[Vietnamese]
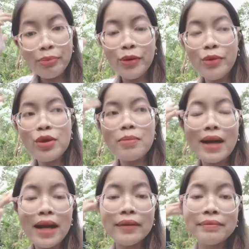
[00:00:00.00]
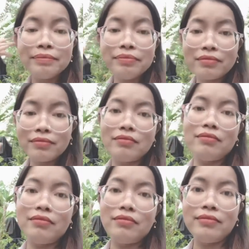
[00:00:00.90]
nếu như mà
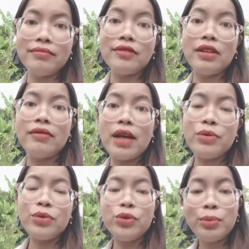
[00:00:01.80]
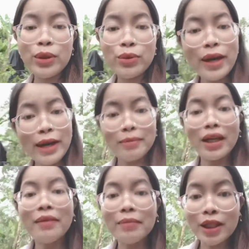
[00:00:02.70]
um, vào youtube của em
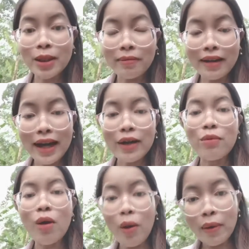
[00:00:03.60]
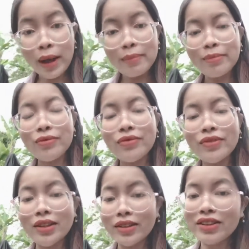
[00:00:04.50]
á mà subscribe ủng hộ em
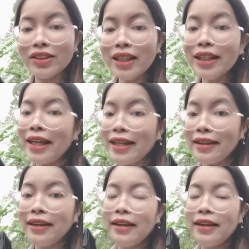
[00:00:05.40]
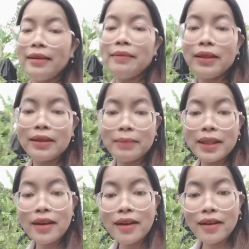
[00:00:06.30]
được nữa thì em rất là
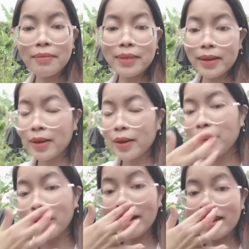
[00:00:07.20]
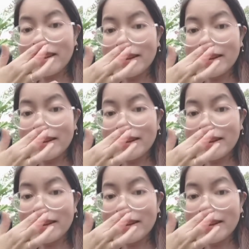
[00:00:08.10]
biết ơn mang ơn luôn ha